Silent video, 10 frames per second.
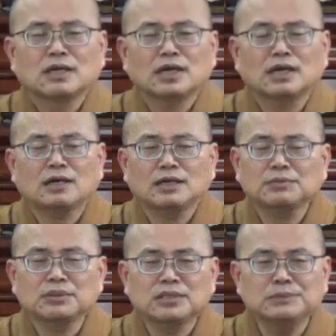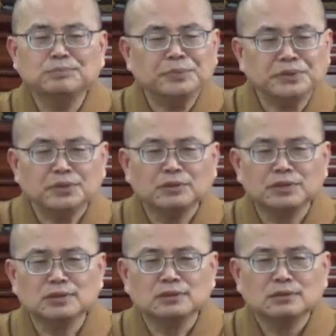啊，那么你不容
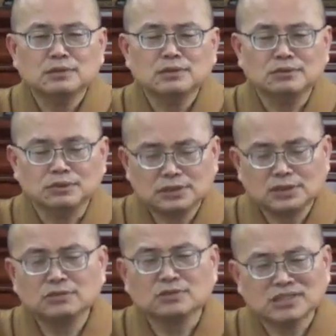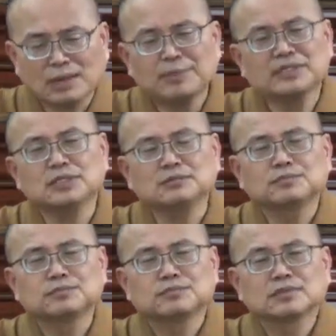易有这种大悲心。
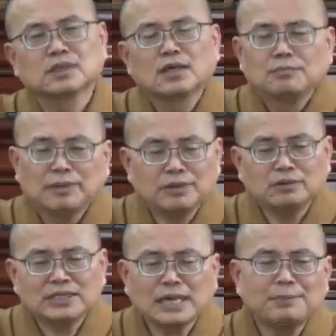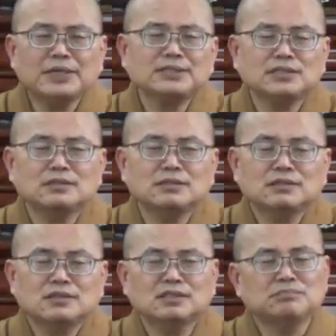没有大悲
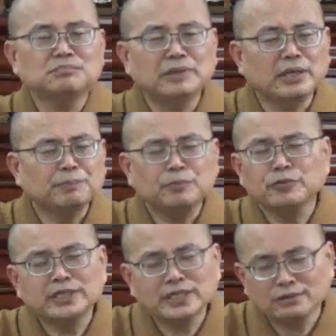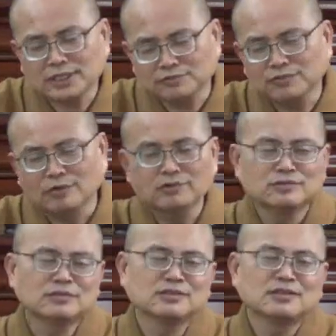心，你没不一定要成佛，
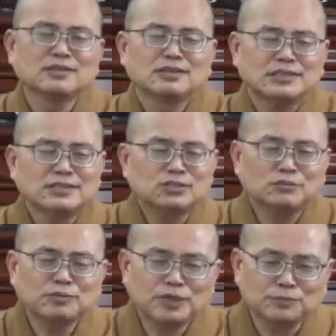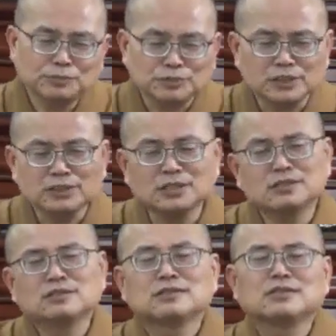你就没有菩提心。
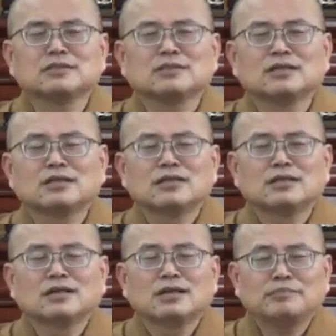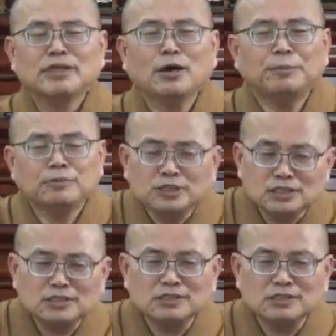没有菩提